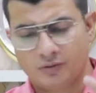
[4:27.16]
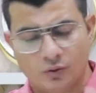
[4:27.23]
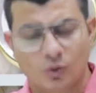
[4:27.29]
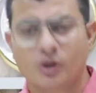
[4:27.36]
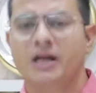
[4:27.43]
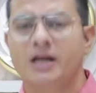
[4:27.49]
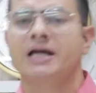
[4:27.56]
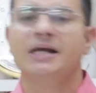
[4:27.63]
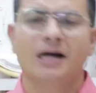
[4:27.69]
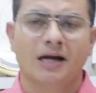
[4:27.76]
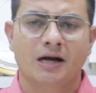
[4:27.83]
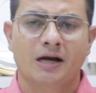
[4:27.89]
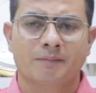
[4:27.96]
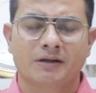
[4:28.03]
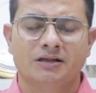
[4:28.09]
लोग नहीं आ
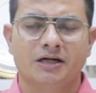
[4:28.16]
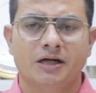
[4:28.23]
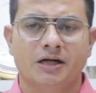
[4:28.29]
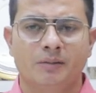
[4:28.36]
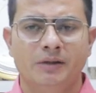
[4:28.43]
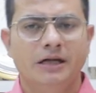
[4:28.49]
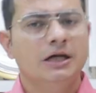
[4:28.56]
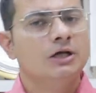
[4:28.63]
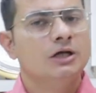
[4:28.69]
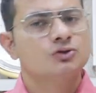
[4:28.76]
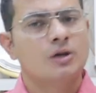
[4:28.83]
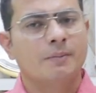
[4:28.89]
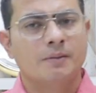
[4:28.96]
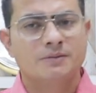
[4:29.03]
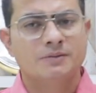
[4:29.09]
रहे हैं आपके थिएटर में
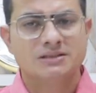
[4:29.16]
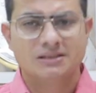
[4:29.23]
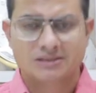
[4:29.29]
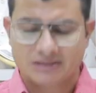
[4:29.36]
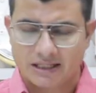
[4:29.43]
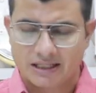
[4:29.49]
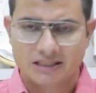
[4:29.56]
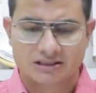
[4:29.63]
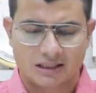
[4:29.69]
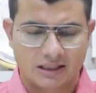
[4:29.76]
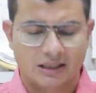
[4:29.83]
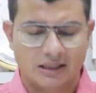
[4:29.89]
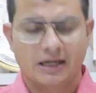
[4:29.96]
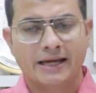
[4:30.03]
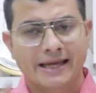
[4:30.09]
तो आपका बिजनेस नहीं
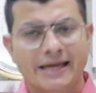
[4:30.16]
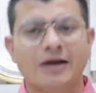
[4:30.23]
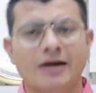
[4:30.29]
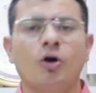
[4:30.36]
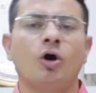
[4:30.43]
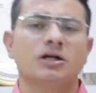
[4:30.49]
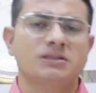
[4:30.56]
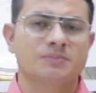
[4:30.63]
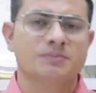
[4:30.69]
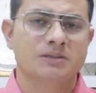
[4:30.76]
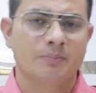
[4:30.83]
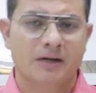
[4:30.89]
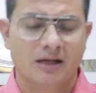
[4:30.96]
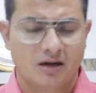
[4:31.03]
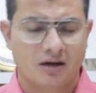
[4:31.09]
चलेगा एक और
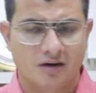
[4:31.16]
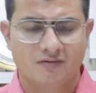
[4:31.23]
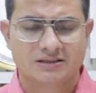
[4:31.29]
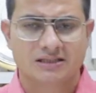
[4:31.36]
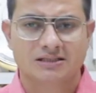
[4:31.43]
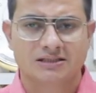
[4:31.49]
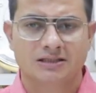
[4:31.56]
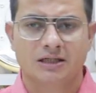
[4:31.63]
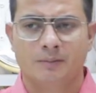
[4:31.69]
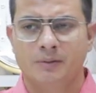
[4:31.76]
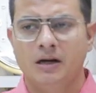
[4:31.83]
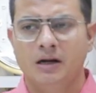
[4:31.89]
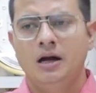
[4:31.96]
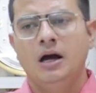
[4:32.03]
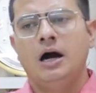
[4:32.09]
सबसे बड़ा कड़वा सच है यहां
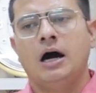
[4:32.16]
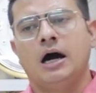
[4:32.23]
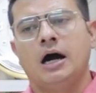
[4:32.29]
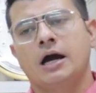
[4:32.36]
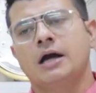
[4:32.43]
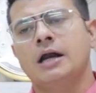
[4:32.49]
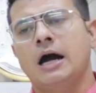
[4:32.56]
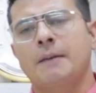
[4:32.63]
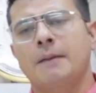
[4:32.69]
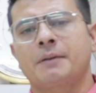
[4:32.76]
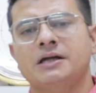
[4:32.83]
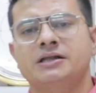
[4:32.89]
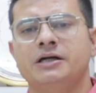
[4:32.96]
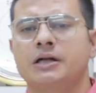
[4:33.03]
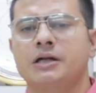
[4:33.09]
पर अगर
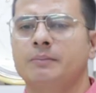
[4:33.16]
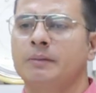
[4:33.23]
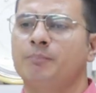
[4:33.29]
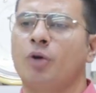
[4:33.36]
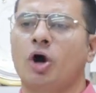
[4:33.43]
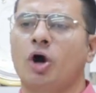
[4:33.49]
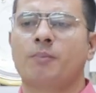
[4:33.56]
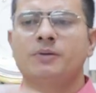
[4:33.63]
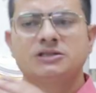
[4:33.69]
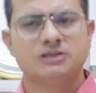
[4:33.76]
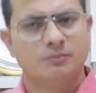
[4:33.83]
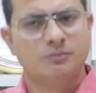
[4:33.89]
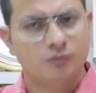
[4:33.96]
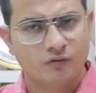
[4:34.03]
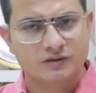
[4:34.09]
आपके थिएटर में
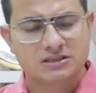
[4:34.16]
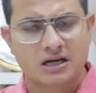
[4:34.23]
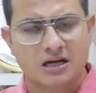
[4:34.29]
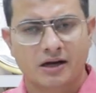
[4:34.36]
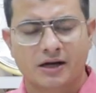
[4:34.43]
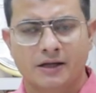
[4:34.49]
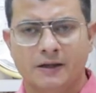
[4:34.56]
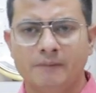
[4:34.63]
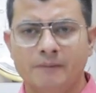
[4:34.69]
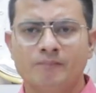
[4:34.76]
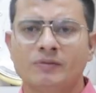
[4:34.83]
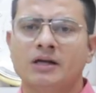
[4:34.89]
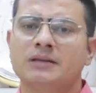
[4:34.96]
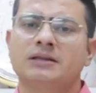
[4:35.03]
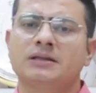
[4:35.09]
ब्लॉकबस्टर मूवीज लग रही हैं
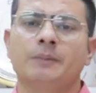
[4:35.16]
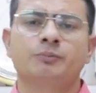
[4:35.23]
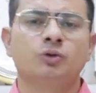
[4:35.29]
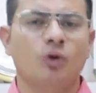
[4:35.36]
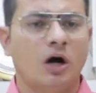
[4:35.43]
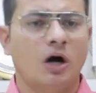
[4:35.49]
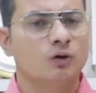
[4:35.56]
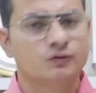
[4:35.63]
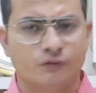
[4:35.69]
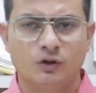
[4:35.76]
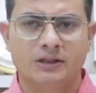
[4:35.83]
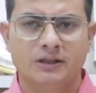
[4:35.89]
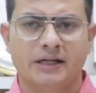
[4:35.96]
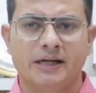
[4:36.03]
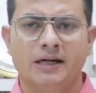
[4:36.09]
तब तो
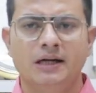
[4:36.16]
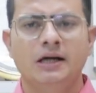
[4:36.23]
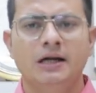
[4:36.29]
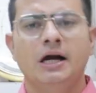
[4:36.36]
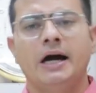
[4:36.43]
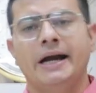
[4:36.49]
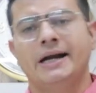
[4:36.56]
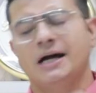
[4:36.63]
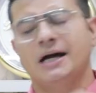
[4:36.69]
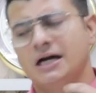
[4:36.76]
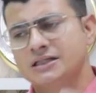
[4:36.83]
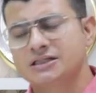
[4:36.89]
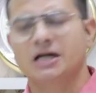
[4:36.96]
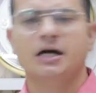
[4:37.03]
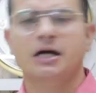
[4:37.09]
हाउसफुल जाएगा एंड
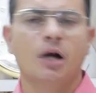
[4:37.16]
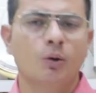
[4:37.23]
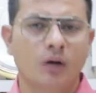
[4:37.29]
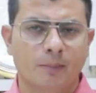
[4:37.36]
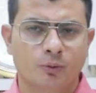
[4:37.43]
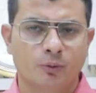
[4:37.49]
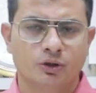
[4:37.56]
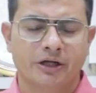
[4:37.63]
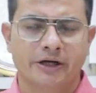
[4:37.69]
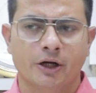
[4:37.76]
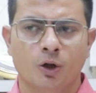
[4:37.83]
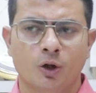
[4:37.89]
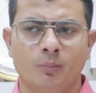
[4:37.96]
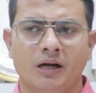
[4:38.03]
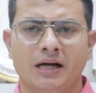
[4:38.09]
अच्छा क्राउड आपको
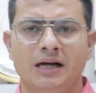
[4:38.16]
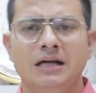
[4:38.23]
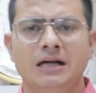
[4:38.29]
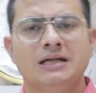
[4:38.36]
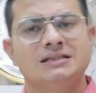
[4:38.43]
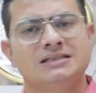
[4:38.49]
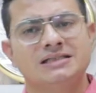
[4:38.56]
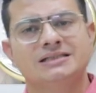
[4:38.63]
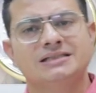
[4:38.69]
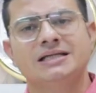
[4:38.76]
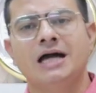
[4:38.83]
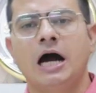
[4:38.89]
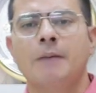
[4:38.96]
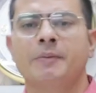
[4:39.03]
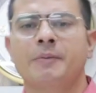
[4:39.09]
देखने को मिलेगा
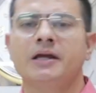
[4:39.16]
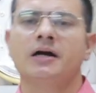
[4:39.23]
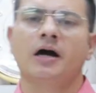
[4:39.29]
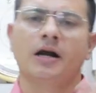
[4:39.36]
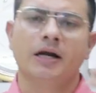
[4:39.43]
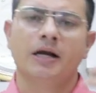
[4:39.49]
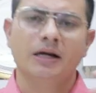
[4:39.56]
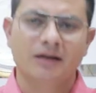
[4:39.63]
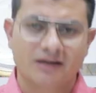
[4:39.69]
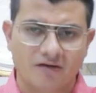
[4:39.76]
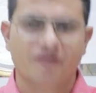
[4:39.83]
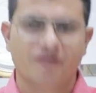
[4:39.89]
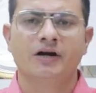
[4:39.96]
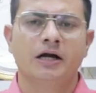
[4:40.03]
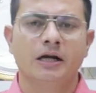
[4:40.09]
जिससे आपकी अर्निंग
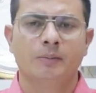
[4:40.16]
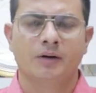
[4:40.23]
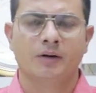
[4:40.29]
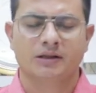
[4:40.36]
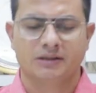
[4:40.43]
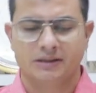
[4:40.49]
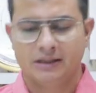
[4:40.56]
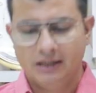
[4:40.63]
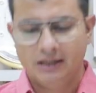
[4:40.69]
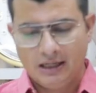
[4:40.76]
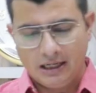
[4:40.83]
डेफिनेटली बढ़ती है